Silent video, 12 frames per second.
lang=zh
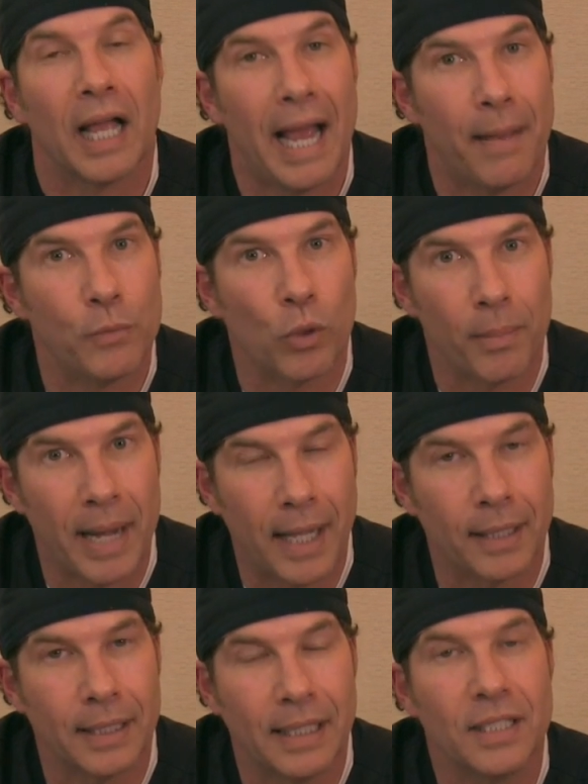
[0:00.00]
先天
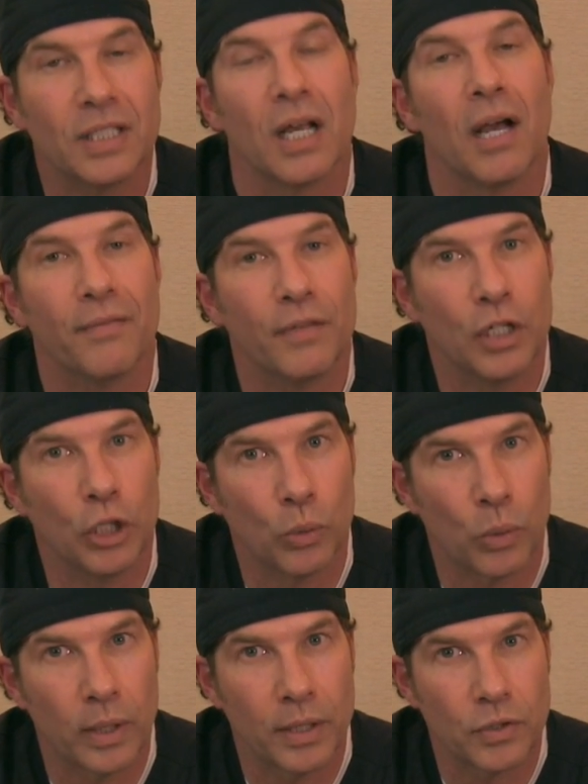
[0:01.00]
性的子宫畸
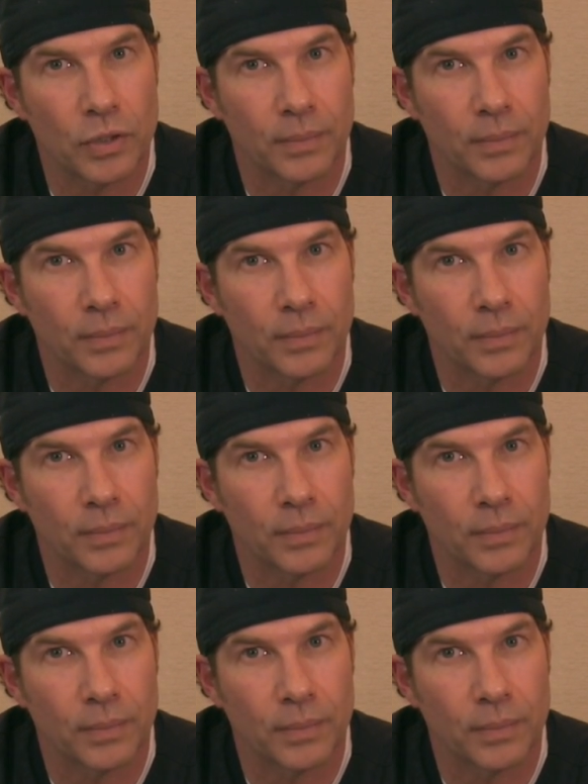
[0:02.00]
形，